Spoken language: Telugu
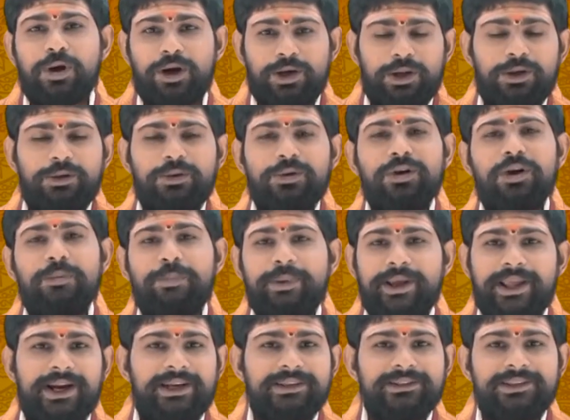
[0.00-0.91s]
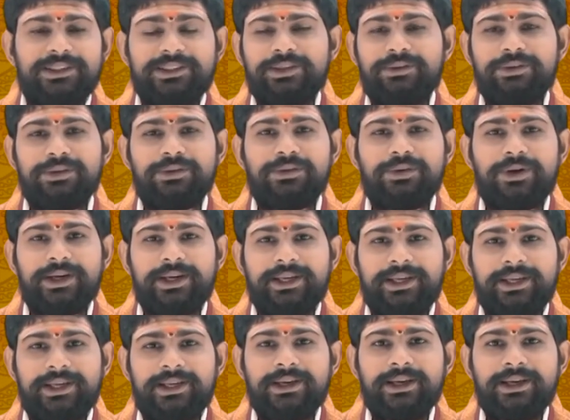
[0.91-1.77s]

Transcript: కొండ రూట్లో ప్రయాణం చేసామనుకోండి